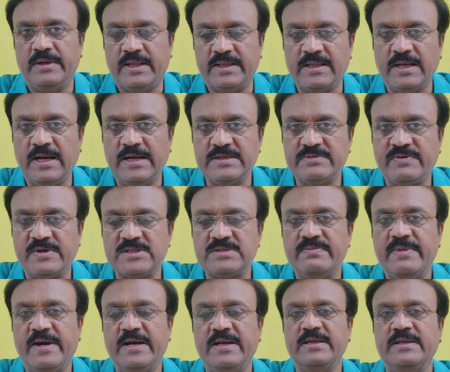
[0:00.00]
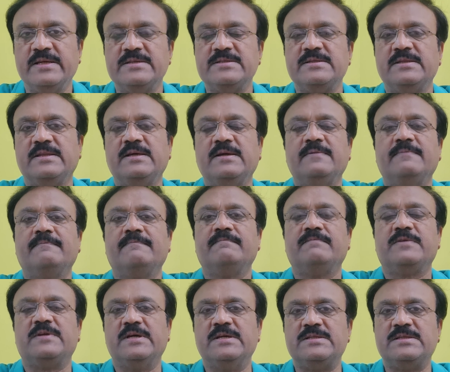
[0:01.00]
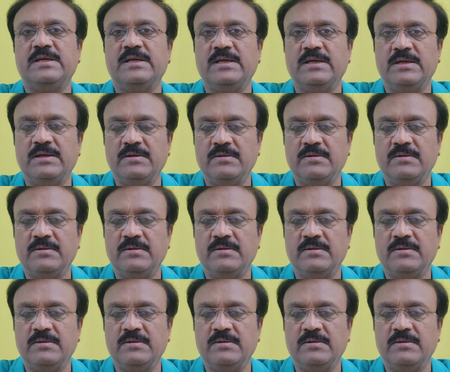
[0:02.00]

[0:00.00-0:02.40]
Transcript: నెదర్లాండ్స్ ఫస్ట్ బ్యాటింగ్ చేసింది చేసి